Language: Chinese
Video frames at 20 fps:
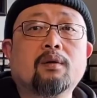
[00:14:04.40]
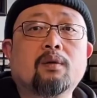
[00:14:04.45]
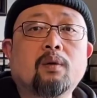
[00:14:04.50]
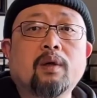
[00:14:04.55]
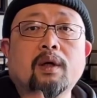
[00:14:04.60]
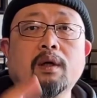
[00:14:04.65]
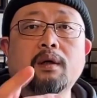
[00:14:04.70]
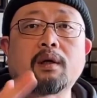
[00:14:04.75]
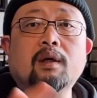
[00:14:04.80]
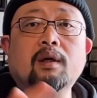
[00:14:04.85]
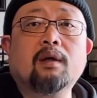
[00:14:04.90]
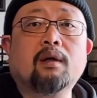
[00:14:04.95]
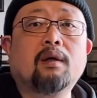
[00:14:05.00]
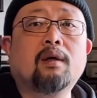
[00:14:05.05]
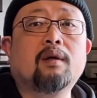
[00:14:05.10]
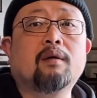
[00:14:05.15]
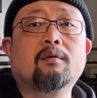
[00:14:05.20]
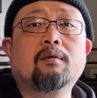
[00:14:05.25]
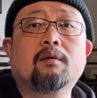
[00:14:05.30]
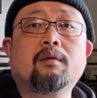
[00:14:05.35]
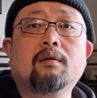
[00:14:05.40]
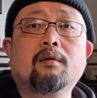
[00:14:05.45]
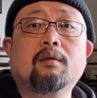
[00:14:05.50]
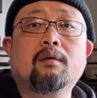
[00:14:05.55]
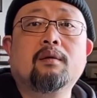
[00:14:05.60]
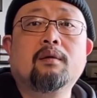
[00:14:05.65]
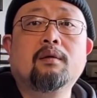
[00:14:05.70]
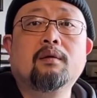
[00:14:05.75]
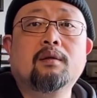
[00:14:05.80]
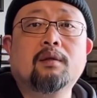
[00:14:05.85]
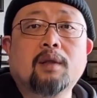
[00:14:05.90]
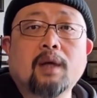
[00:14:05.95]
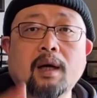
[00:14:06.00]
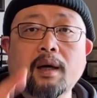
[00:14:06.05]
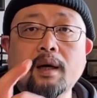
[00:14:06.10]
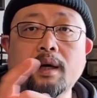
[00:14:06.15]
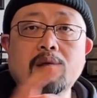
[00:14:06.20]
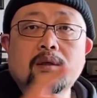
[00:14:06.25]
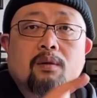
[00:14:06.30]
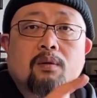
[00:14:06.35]
推给个人了，大
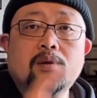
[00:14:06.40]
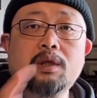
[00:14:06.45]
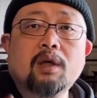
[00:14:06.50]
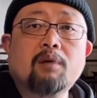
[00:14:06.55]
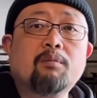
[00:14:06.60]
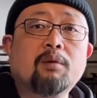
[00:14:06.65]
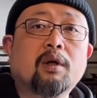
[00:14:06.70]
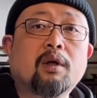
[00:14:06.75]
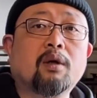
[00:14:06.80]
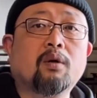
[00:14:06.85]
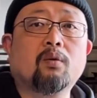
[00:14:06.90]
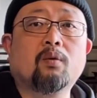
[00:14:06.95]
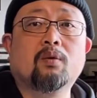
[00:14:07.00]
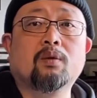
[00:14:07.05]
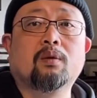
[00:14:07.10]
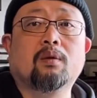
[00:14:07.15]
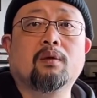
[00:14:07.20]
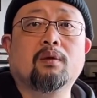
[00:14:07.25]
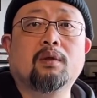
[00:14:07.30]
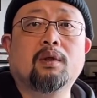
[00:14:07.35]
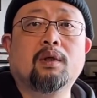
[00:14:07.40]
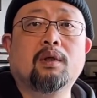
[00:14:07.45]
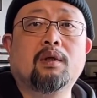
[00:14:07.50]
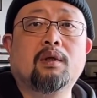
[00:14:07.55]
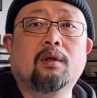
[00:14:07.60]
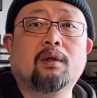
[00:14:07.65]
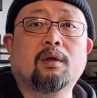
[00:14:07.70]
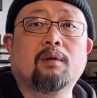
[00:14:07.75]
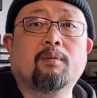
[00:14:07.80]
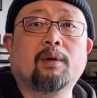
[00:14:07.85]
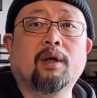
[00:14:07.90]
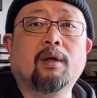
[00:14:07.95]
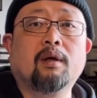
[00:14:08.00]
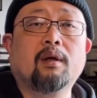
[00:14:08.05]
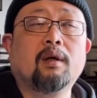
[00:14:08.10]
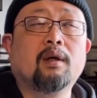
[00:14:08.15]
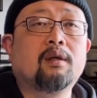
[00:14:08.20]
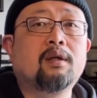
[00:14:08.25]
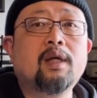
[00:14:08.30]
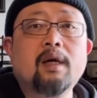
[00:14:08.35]
概就是这么个路数，您知道吗？
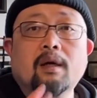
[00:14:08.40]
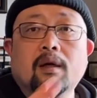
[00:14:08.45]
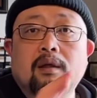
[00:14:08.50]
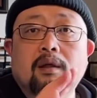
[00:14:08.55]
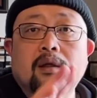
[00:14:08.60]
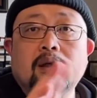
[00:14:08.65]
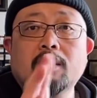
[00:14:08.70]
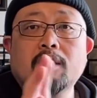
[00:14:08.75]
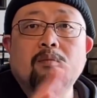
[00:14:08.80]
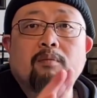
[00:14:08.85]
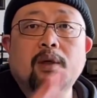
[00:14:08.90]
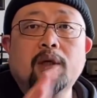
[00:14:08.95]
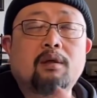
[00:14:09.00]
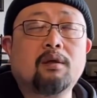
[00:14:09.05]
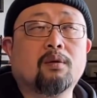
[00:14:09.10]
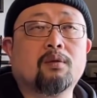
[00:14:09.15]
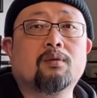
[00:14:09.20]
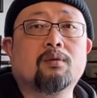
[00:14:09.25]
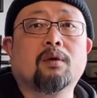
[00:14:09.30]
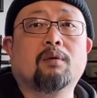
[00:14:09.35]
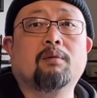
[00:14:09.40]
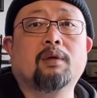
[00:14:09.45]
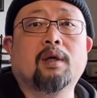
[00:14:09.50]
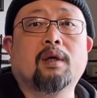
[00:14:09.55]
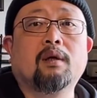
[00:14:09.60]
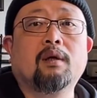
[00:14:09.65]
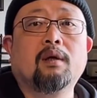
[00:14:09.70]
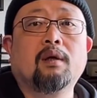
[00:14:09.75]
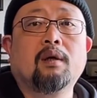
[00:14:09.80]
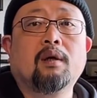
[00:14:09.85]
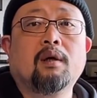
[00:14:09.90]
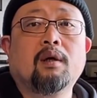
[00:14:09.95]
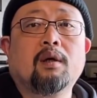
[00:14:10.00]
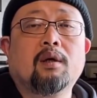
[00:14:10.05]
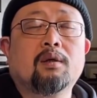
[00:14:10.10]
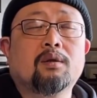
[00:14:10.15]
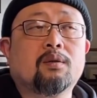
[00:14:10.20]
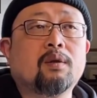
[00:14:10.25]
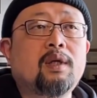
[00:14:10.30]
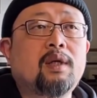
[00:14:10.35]
这个根本你就做不到。
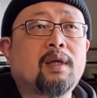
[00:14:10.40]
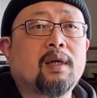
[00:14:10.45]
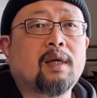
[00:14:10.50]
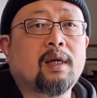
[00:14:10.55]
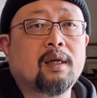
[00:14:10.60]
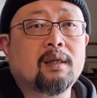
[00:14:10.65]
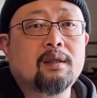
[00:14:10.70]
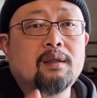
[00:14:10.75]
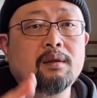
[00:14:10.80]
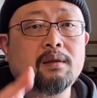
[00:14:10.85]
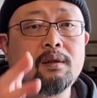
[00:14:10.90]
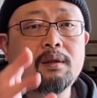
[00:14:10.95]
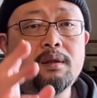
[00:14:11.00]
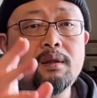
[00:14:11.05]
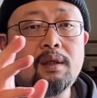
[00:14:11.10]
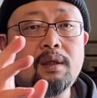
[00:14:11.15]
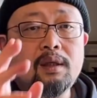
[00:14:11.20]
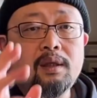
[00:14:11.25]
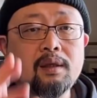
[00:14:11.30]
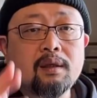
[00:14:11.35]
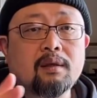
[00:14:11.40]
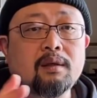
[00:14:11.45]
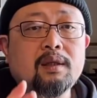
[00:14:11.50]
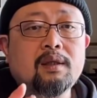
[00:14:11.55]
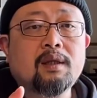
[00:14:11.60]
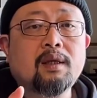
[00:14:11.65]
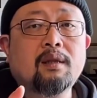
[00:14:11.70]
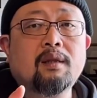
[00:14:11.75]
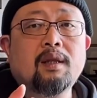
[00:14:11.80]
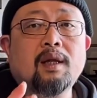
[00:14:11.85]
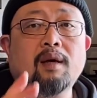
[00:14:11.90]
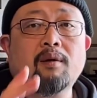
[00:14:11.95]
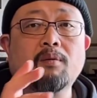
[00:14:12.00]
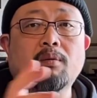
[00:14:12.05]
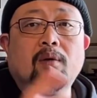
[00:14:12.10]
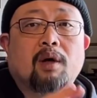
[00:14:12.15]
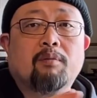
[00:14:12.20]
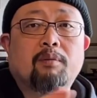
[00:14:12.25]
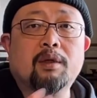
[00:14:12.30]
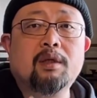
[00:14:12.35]
所以啊，现你搁现在
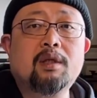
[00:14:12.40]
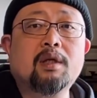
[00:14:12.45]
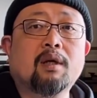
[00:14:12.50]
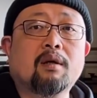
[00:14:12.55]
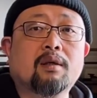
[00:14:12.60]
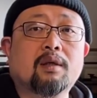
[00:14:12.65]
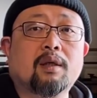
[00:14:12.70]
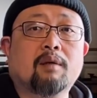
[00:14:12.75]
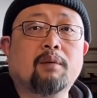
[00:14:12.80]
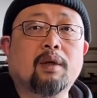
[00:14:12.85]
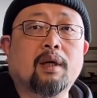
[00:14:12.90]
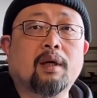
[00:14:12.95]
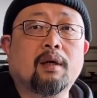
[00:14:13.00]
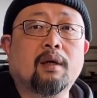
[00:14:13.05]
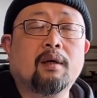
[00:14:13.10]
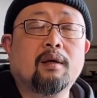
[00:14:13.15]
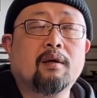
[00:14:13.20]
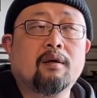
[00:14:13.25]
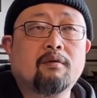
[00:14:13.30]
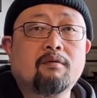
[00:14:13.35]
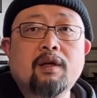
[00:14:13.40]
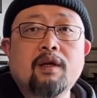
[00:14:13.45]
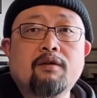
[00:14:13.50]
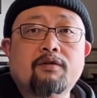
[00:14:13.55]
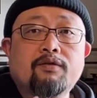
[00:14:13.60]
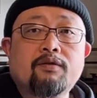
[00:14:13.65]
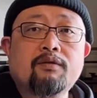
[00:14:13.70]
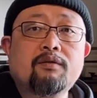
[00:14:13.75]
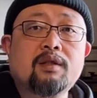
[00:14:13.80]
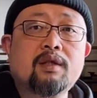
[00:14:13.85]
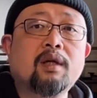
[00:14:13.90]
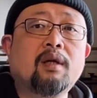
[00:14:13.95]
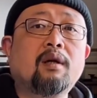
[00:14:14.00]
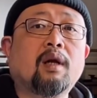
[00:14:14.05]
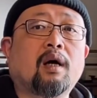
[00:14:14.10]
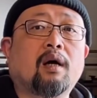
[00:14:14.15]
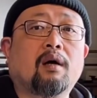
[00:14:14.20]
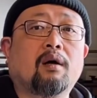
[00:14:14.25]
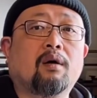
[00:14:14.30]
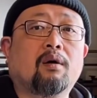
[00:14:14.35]
我们叫什么呀？未富先老，